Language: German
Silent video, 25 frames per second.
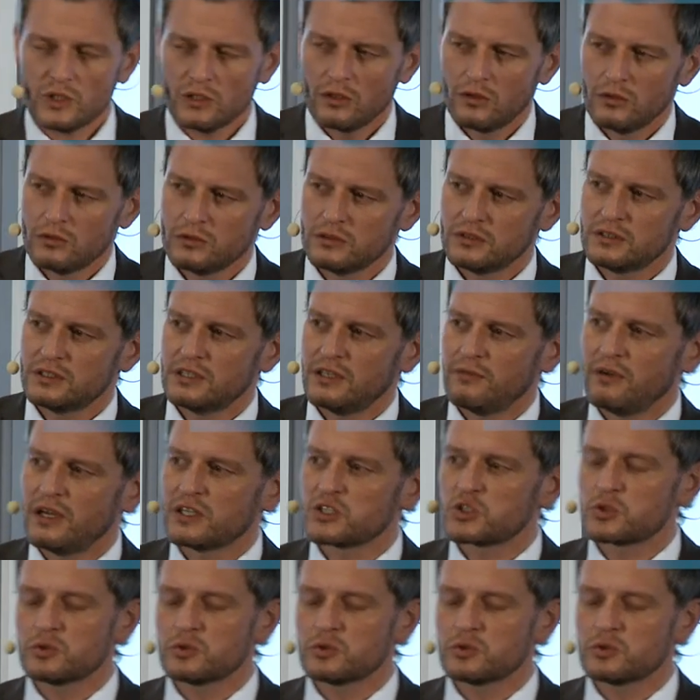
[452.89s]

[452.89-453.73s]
Und da waren